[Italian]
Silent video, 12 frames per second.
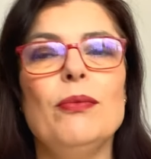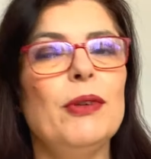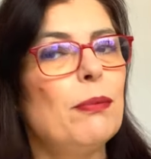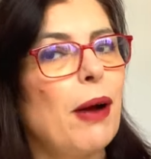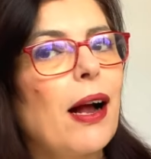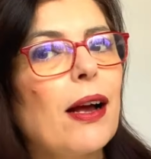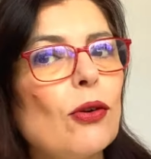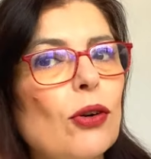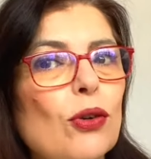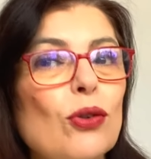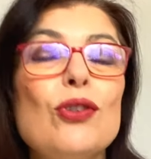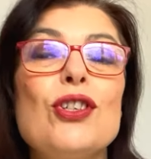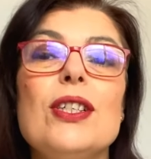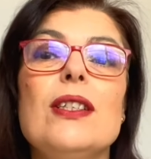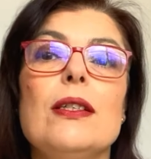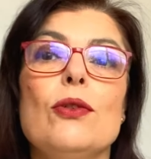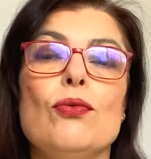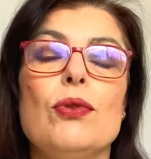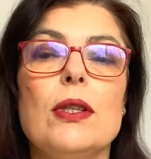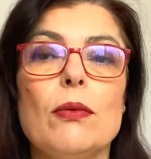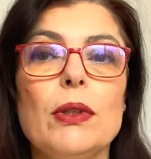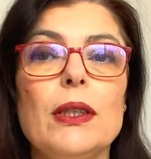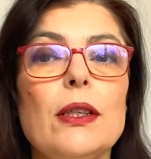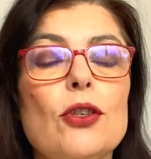gli mancano le conoscenze giuste,
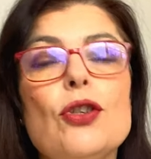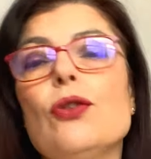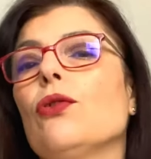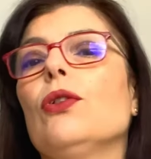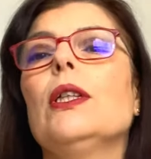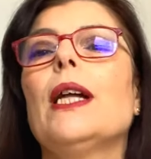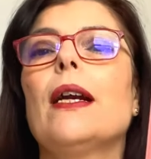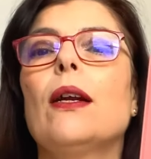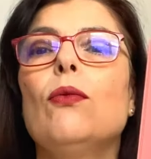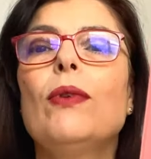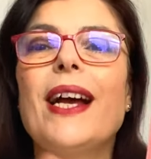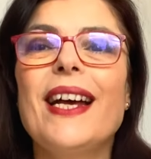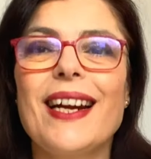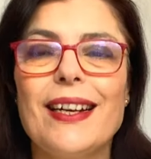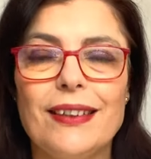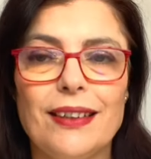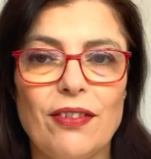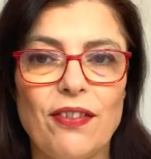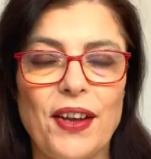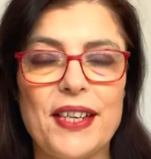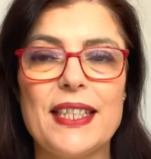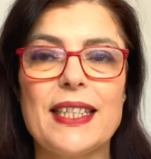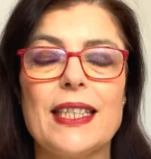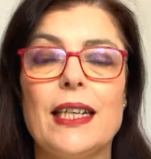quindi decidono di dare una grande
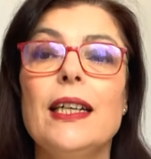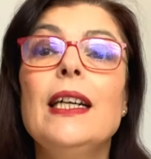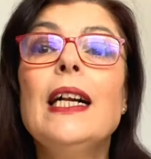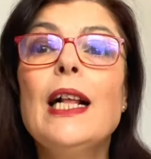festa